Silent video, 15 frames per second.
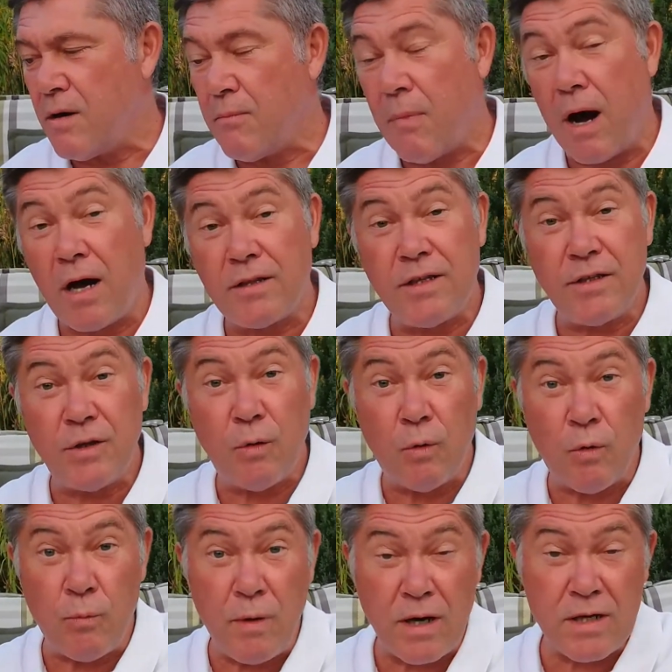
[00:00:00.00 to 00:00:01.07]
machte die
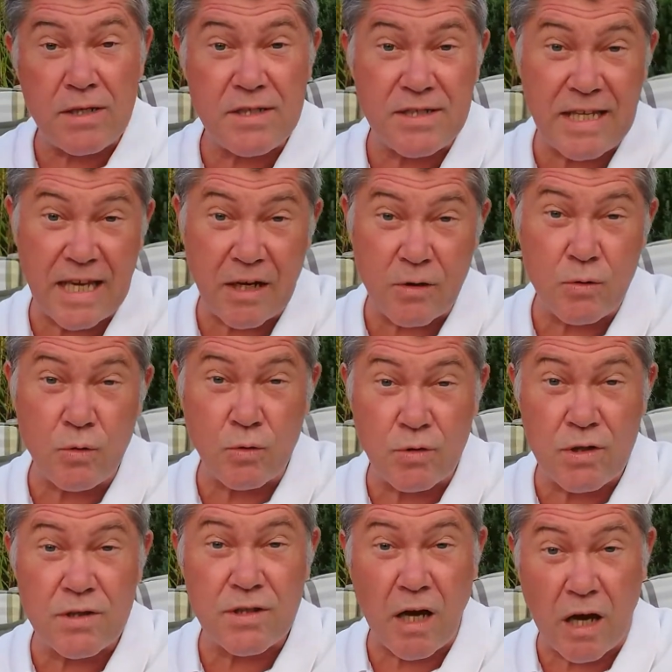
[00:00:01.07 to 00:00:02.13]
Oma sehr
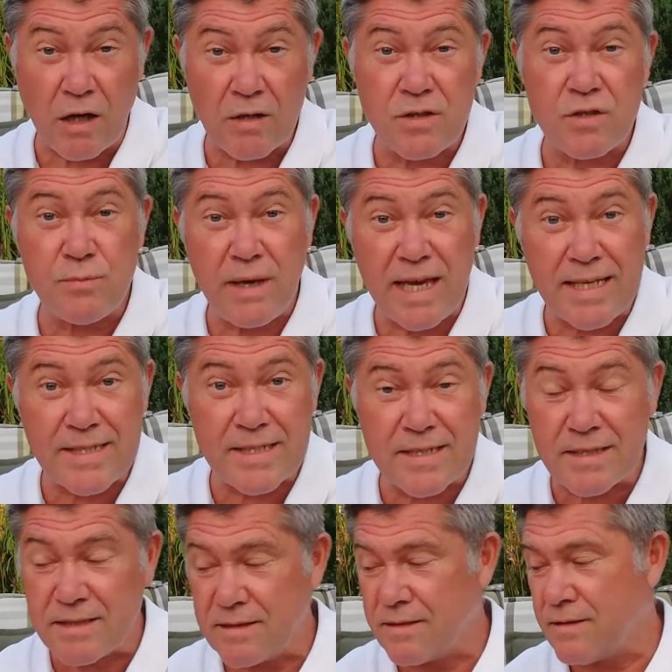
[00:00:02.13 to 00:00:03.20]
gute Sachen zum Essen.